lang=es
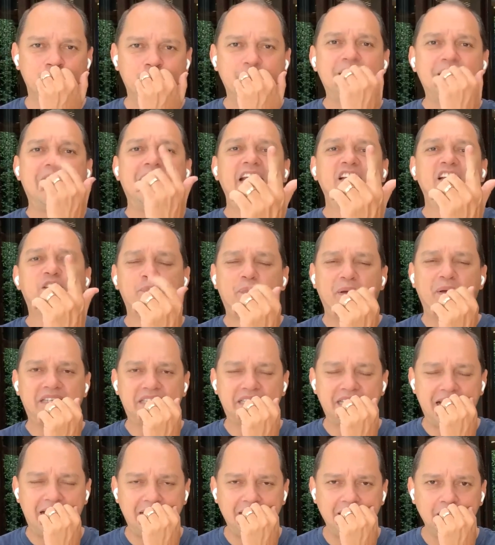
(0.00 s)
Y en
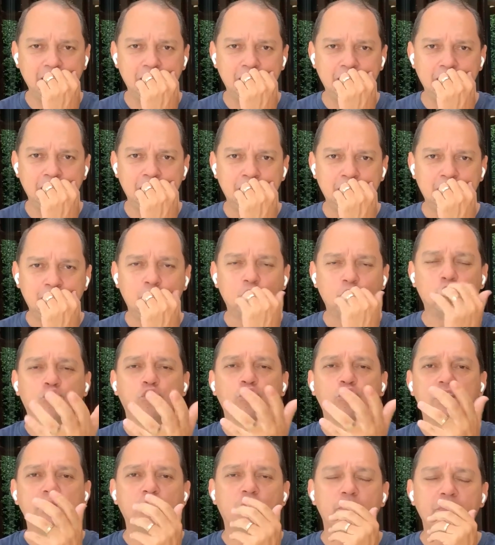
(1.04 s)
especial los
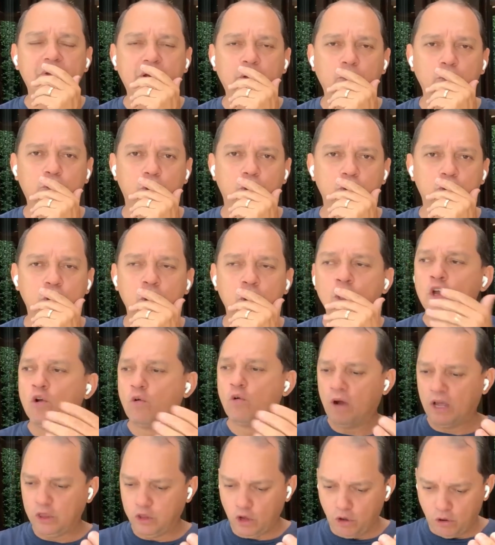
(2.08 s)
últimos minutos,
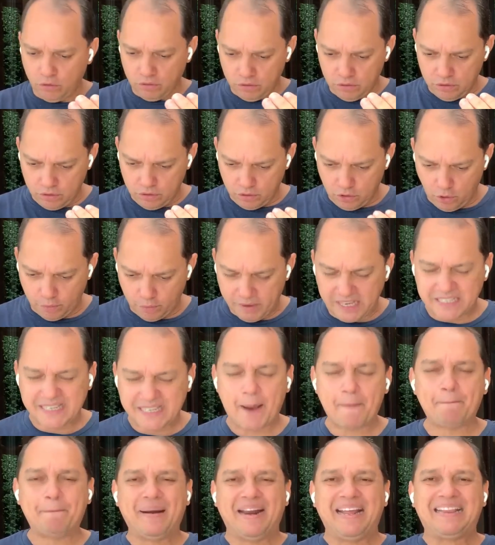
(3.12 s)
cuando comienza
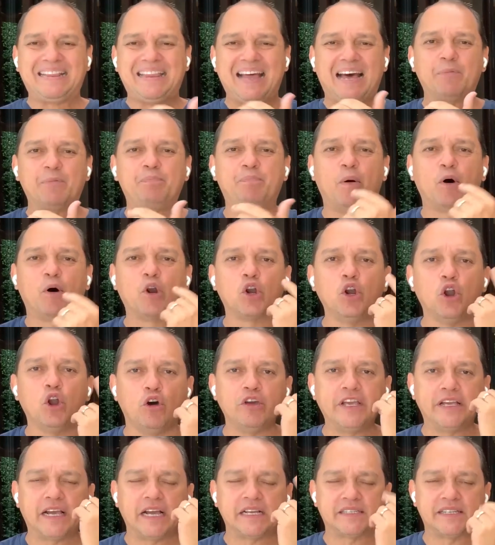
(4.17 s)
a apretar por
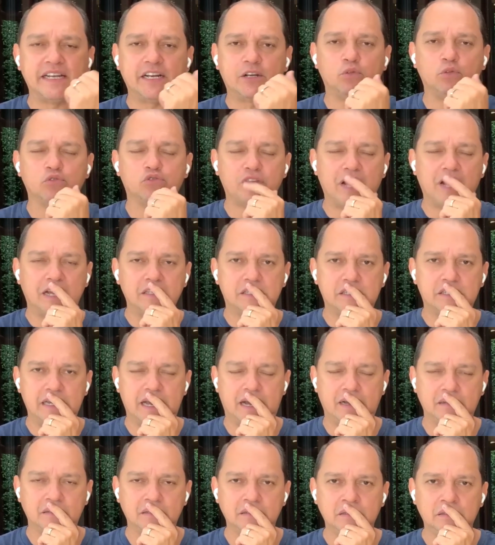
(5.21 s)
lógica
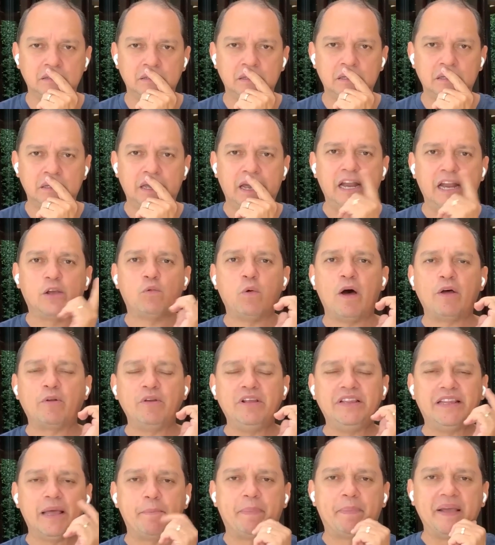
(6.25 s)
circunstancia el cuadro
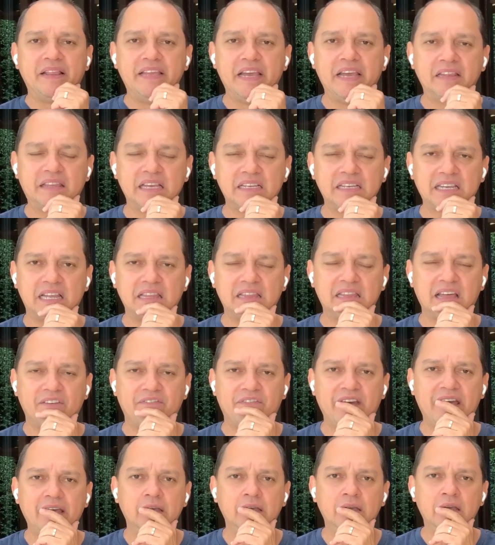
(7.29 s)
Independiente Santa
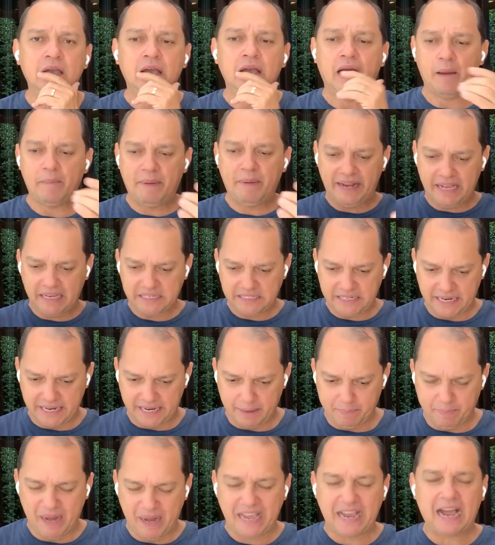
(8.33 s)
Fe, América se
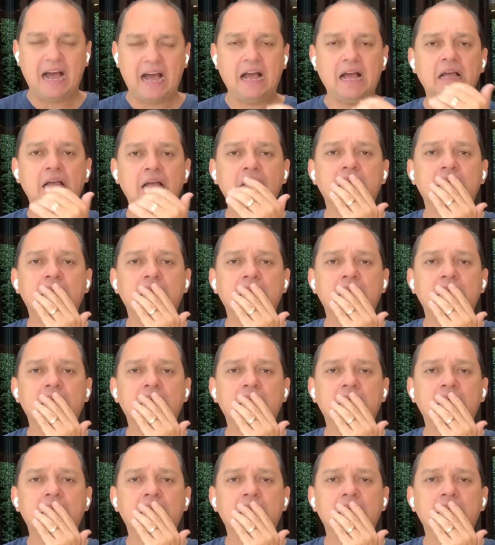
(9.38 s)
replega.